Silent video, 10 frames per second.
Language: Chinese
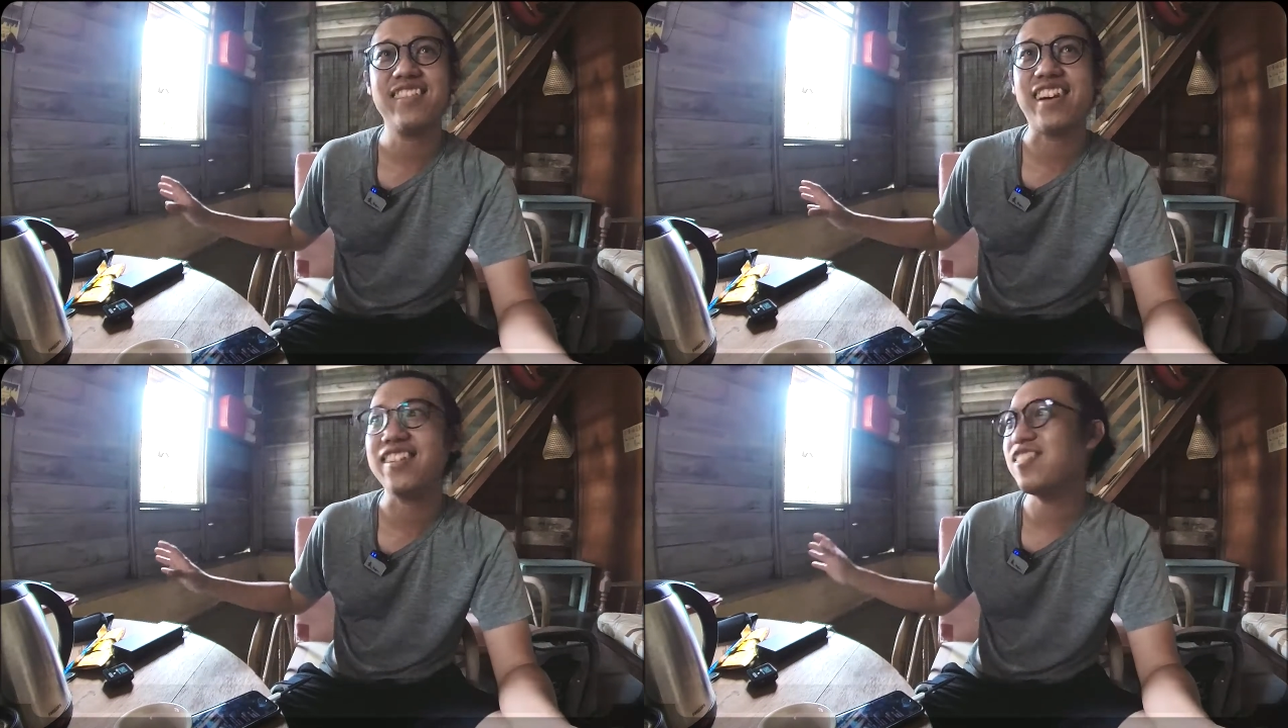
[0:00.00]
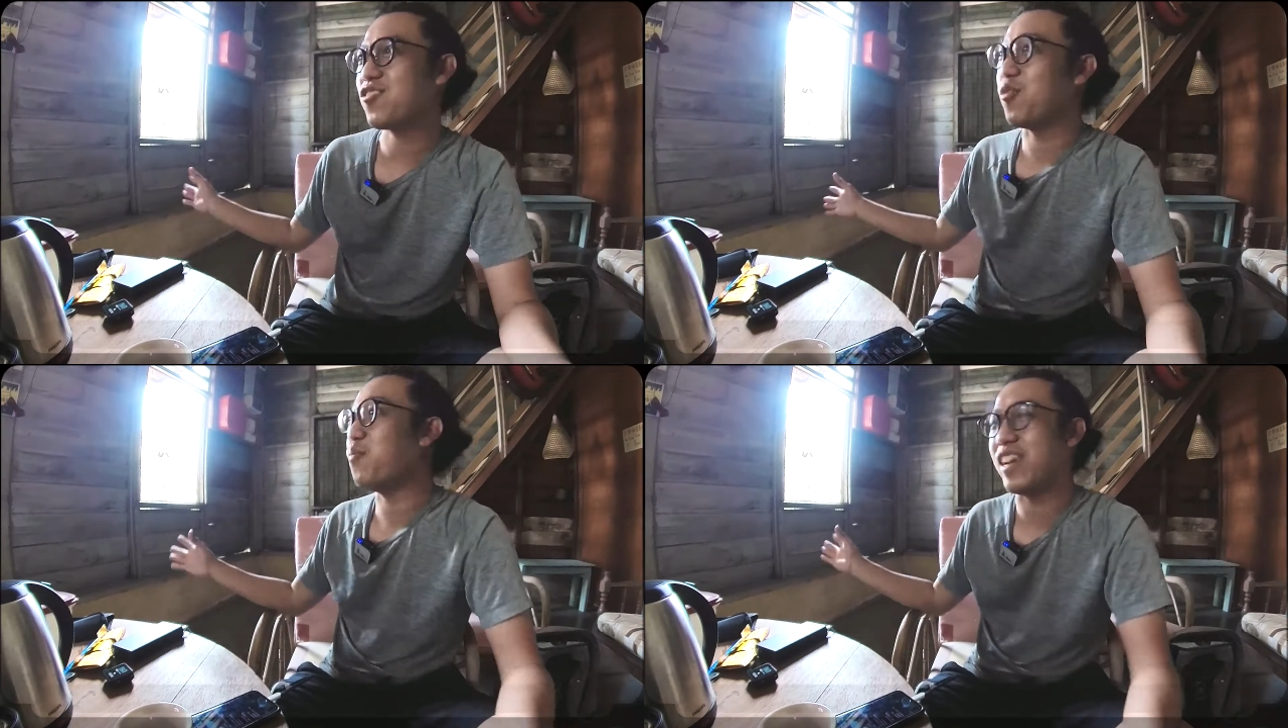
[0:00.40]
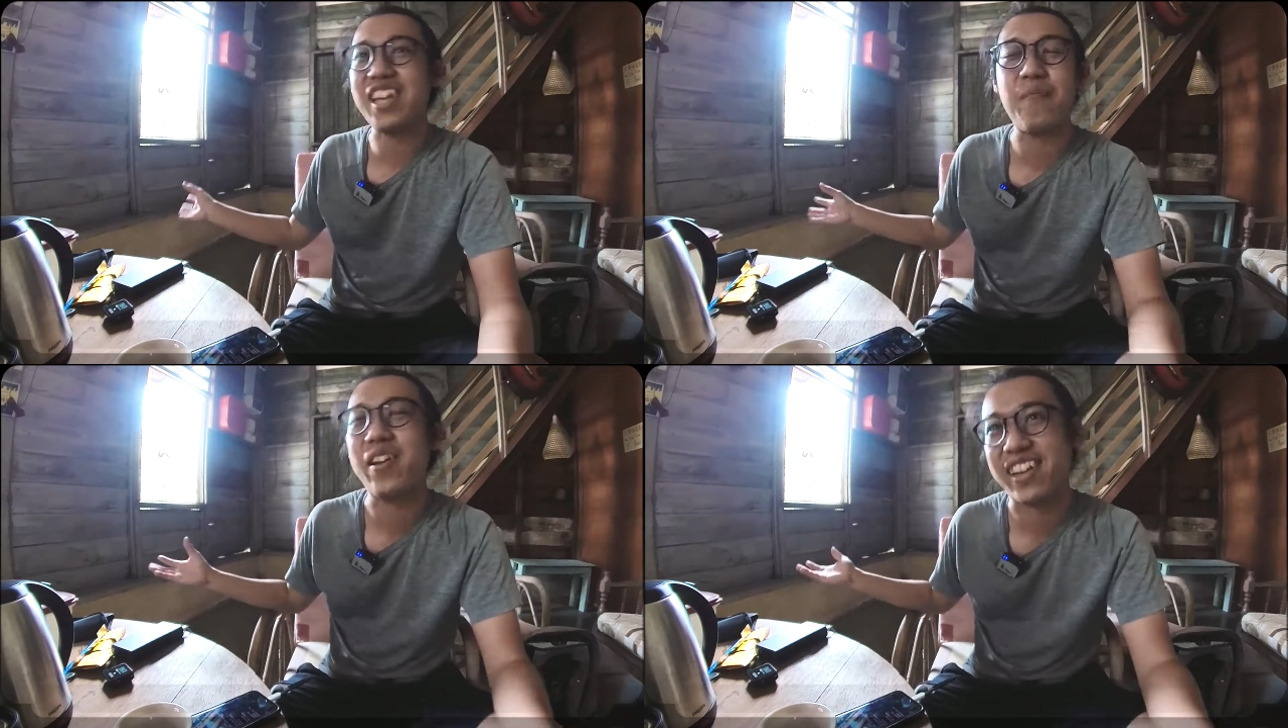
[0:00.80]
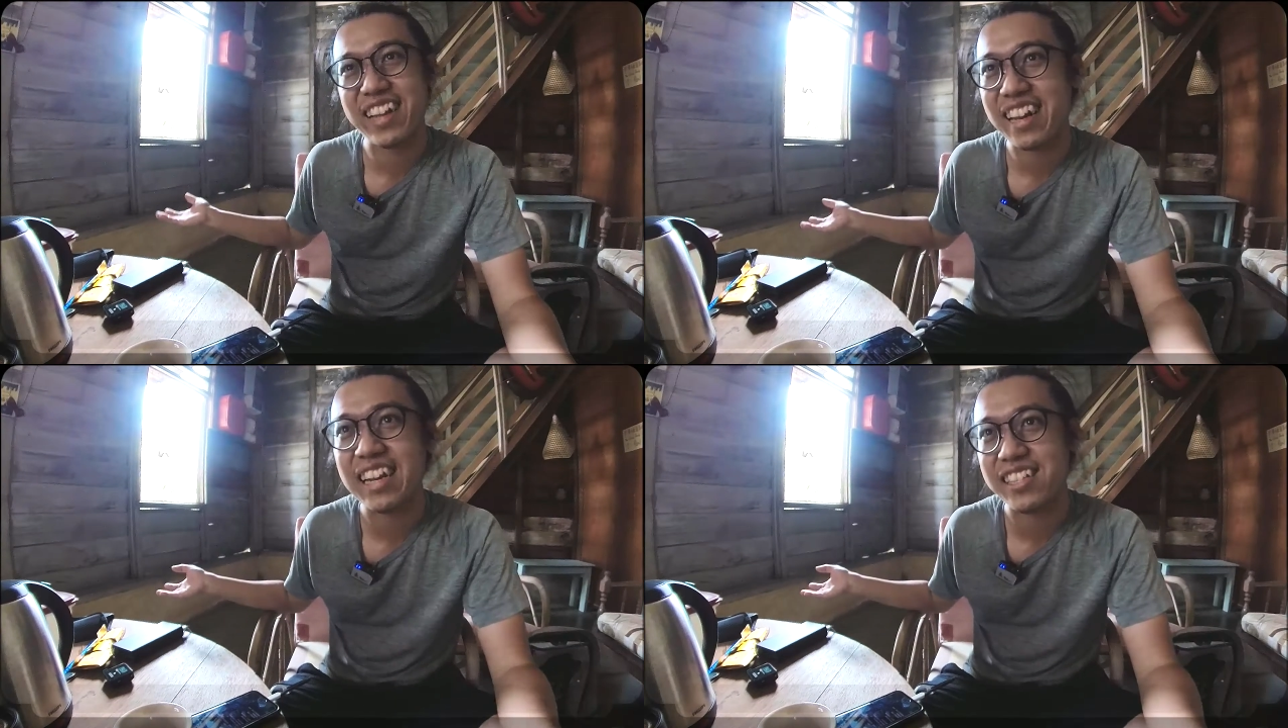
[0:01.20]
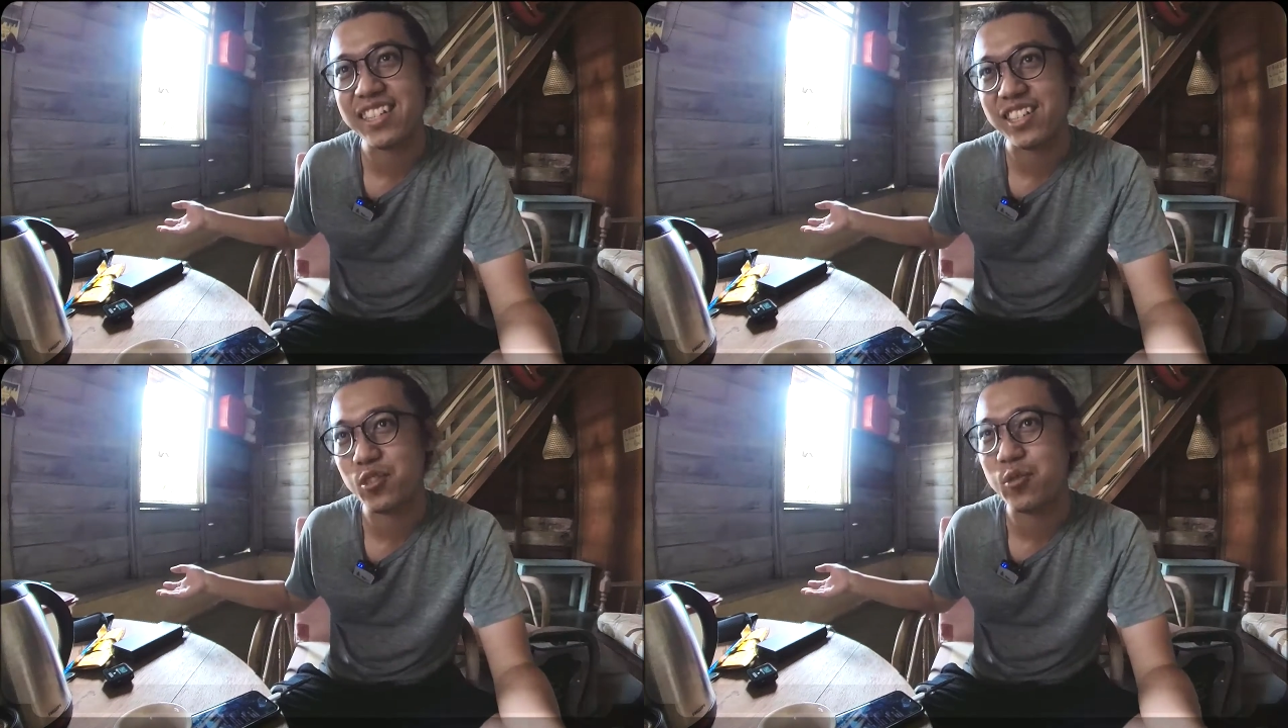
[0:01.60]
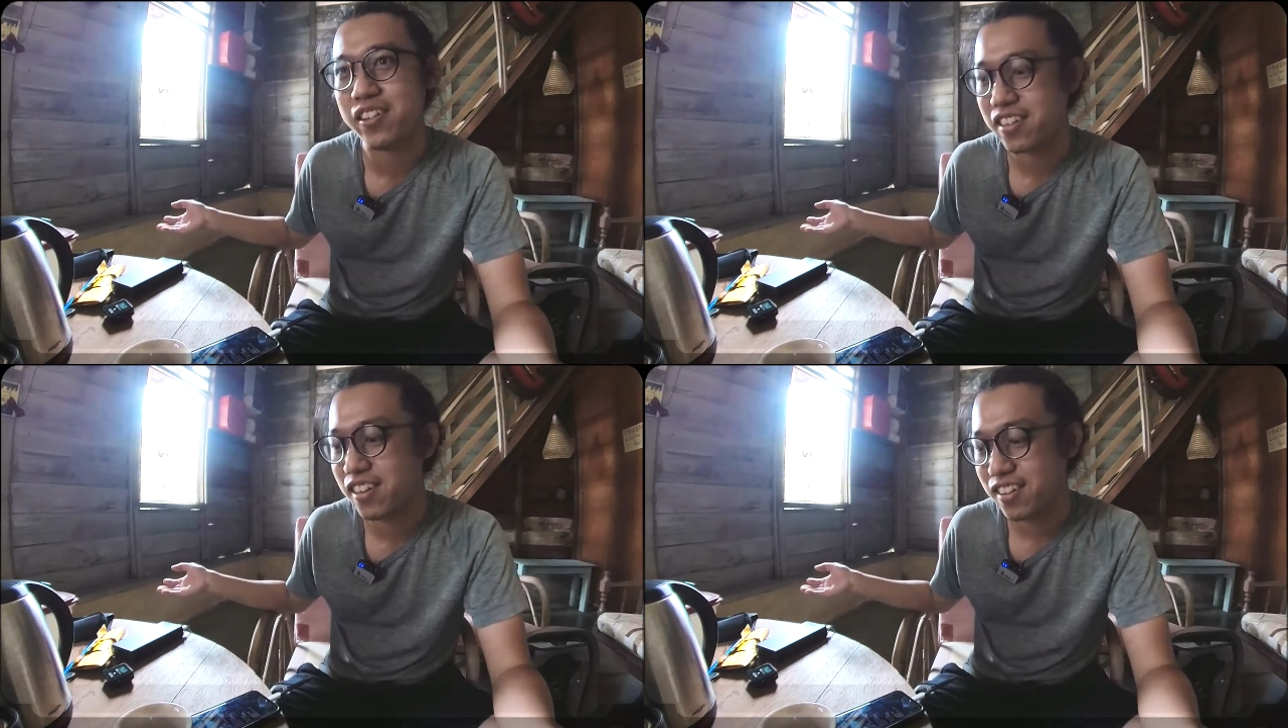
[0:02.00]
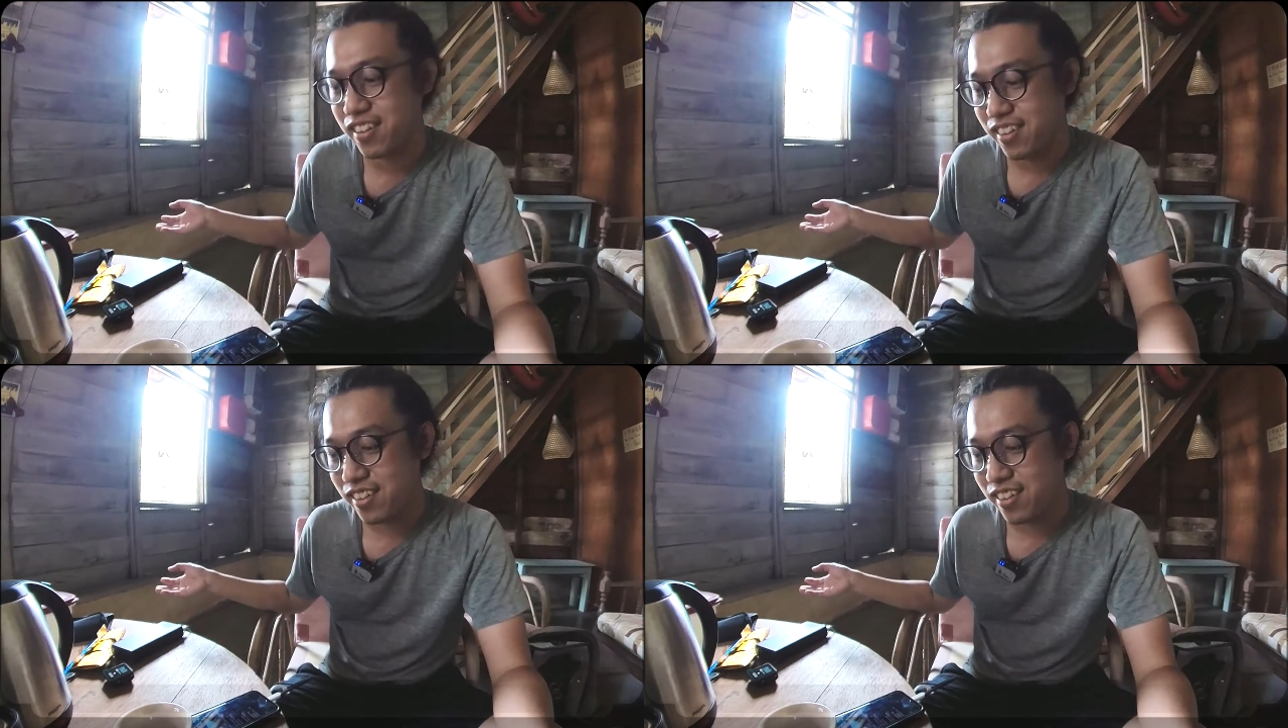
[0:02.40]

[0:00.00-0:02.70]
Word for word: 这样村民也没有可能来你这里住啊，